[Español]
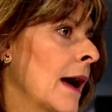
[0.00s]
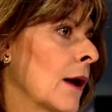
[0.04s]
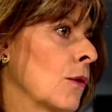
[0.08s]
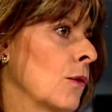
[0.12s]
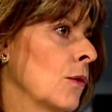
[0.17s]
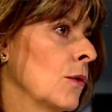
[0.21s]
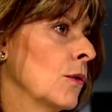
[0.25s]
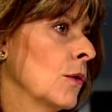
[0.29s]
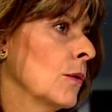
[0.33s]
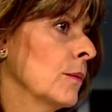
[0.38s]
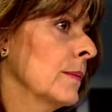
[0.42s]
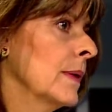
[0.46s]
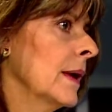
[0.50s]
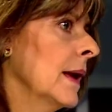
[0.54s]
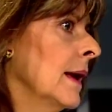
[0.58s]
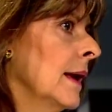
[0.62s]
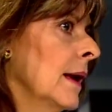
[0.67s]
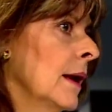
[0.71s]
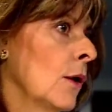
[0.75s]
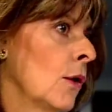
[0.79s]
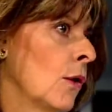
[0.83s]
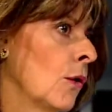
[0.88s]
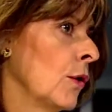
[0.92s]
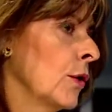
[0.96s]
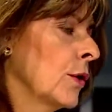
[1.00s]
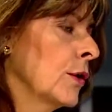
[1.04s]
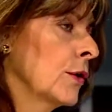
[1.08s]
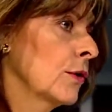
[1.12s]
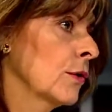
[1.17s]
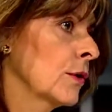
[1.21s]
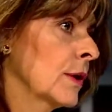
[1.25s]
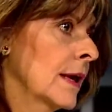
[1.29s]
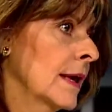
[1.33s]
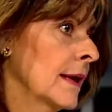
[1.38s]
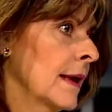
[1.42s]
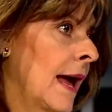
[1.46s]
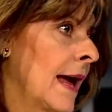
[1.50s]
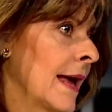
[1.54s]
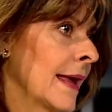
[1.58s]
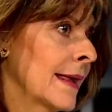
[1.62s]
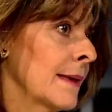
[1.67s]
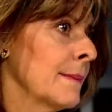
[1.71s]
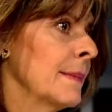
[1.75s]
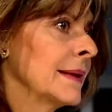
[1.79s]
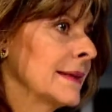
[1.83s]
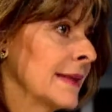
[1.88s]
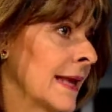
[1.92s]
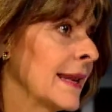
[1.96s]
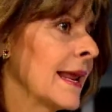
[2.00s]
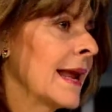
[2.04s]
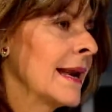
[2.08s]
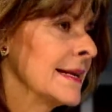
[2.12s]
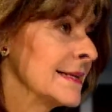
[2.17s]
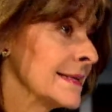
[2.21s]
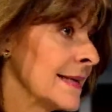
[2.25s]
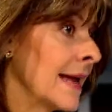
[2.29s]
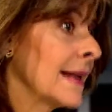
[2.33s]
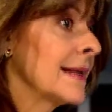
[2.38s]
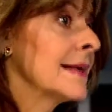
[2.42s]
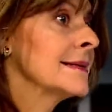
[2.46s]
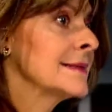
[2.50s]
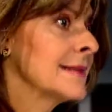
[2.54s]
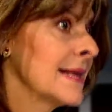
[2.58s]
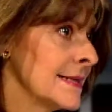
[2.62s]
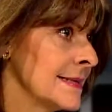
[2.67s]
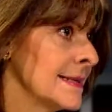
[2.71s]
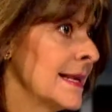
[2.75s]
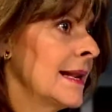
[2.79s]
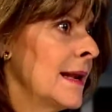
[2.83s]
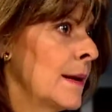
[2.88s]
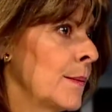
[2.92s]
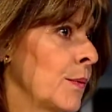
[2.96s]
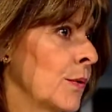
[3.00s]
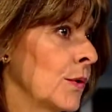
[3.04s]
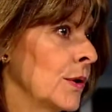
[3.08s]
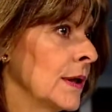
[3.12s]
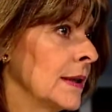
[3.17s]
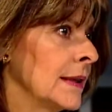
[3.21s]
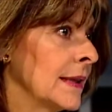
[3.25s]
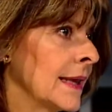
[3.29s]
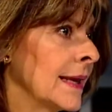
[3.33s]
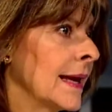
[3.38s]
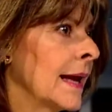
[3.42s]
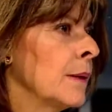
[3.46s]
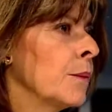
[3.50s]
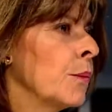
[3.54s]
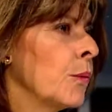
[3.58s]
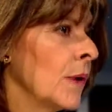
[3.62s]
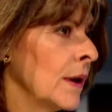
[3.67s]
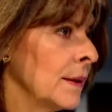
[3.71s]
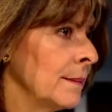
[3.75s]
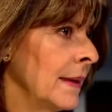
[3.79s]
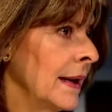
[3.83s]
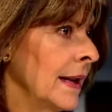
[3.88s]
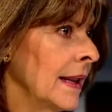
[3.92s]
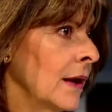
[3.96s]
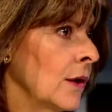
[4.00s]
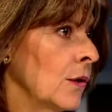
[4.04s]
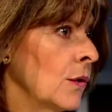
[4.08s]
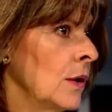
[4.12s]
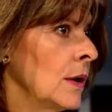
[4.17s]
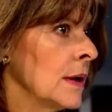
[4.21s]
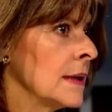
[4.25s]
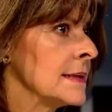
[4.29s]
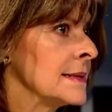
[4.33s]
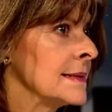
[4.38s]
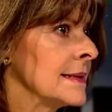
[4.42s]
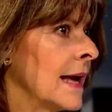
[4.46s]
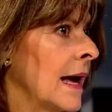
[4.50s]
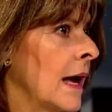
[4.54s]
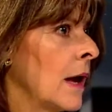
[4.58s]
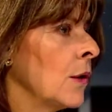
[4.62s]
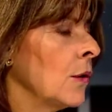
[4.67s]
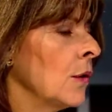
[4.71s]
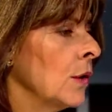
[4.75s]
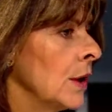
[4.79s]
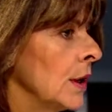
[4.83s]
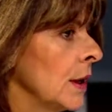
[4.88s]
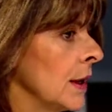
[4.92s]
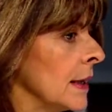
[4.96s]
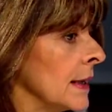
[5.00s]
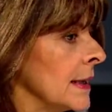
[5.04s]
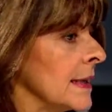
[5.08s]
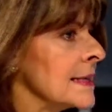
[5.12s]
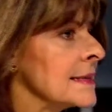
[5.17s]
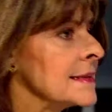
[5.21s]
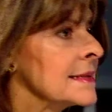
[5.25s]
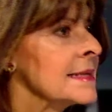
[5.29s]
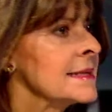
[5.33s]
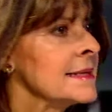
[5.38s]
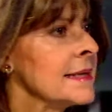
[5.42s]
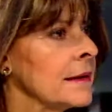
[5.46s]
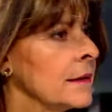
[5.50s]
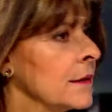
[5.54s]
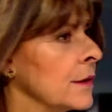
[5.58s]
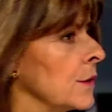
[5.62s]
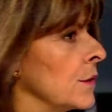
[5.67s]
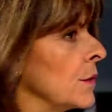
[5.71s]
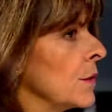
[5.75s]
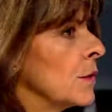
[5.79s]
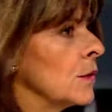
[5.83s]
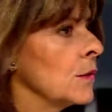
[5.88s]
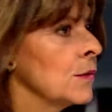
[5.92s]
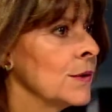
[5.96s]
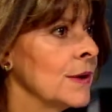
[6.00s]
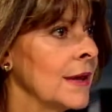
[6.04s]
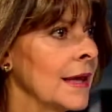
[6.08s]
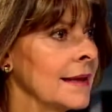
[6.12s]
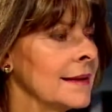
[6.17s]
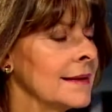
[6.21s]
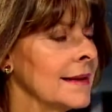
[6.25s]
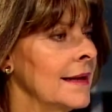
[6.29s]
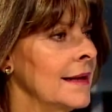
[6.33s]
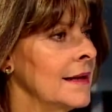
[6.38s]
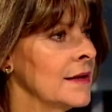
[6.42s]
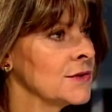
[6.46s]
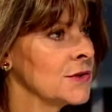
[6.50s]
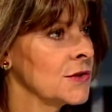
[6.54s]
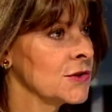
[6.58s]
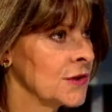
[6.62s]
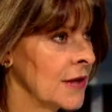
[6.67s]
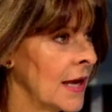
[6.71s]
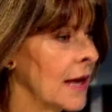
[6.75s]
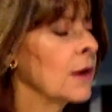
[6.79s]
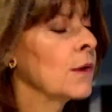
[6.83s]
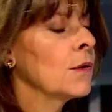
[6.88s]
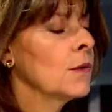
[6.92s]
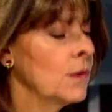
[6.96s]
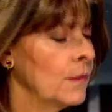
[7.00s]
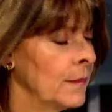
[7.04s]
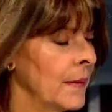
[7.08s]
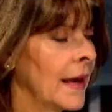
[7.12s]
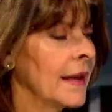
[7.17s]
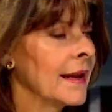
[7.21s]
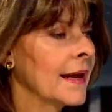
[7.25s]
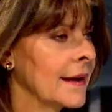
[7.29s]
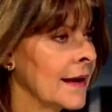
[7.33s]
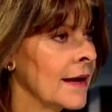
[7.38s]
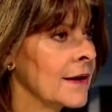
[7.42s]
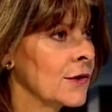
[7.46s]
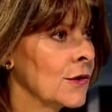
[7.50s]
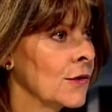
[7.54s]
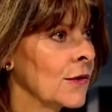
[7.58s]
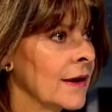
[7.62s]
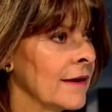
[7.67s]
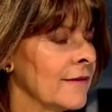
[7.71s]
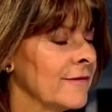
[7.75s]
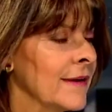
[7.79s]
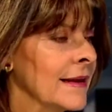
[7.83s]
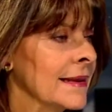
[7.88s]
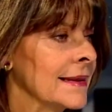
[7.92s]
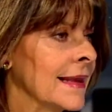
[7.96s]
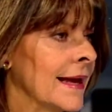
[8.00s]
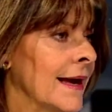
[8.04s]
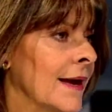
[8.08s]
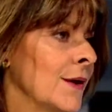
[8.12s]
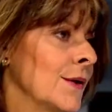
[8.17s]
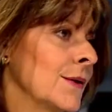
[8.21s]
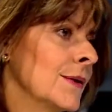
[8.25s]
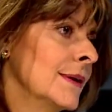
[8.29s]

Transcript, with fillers: a Colombia, hoy creo que hay que materializarles desde la política, el buen manejo del Estado y este sentido incluyente de la sociedad colombiana que creo que ha faltado.